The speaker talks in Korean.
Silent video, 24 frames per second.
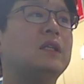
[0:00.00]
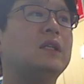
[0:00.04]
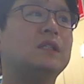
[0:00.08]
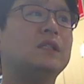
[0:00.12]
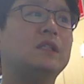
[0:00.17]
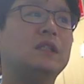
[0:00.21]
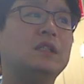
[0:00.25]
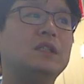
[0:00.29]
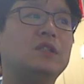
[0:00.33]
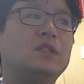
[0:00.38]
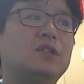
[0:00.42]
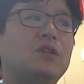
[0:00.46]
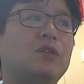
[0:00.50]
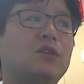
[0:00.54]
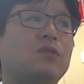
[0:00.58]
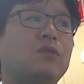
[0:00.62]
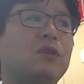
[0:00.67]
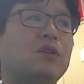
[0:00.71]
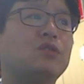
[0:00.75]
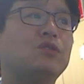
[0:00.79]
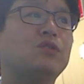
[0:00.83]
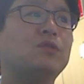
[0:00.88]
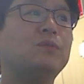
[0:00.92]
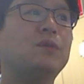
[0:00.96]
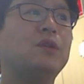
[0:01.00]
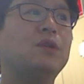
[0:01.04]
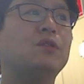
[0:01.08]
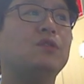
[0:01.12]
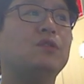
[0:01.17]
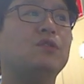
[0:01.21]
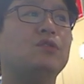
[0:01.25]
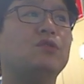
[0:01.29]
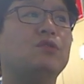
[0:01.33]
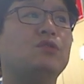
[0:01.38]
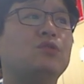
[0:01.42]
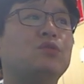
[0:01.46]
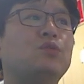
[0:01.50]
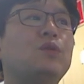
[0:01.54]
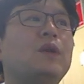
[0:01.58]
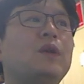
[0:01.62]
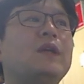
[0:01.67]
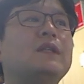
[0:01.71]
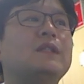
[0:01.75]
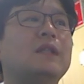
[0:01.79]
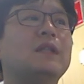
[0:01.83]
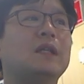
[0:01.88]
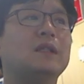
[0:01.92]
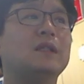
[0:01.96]
진정과 수면을
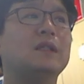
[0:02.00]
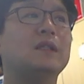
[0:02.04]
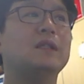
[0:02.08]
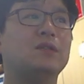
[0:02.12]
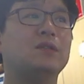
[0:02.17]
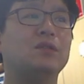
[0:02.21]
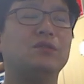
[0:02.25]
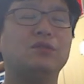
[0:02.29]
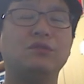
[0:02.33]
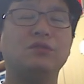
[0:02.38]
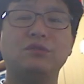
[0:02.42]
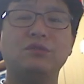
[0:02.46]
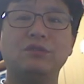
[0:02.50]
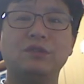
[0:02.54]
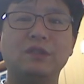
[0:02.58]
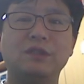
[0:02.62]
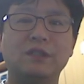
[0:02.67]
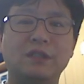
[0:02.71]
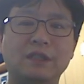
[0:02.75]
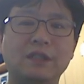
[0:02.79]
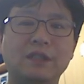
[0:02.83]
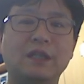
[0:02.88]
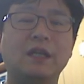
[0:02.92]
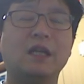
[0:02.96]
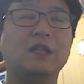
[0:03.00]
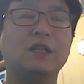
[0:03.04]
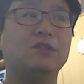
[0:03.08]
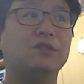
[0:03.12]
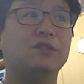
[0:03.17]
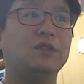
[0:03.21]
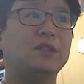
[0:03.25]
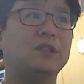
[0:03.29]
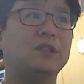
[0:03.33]
유도한 상태에서 수술을 진행할 수도